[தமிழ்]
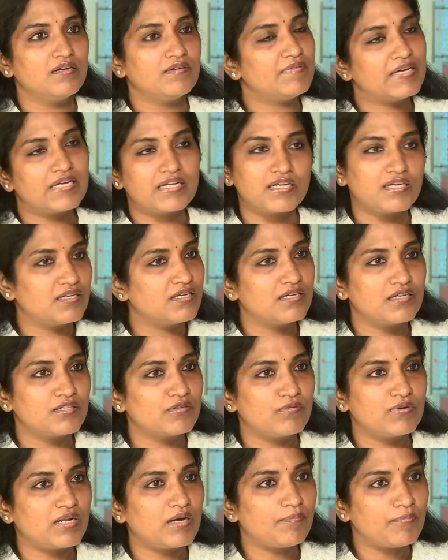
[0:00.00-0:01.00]
வேறு
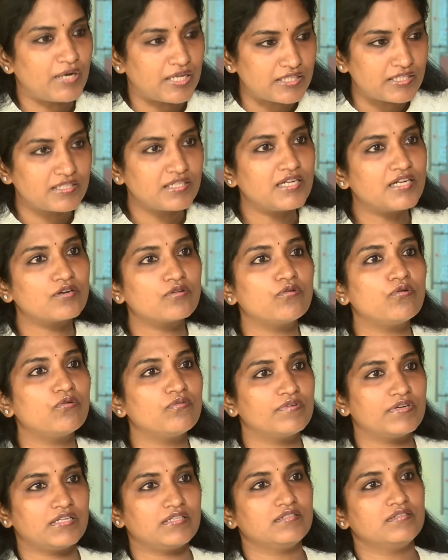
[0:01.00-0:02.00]
எதுவும் இல்லை அப்போ அதுதான் எனக்கு
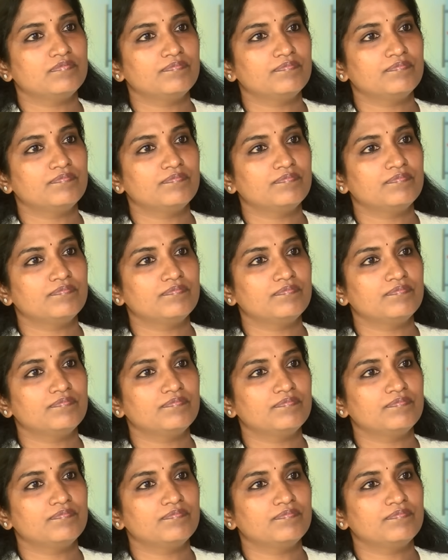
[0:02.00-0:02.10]
கோவம் வருது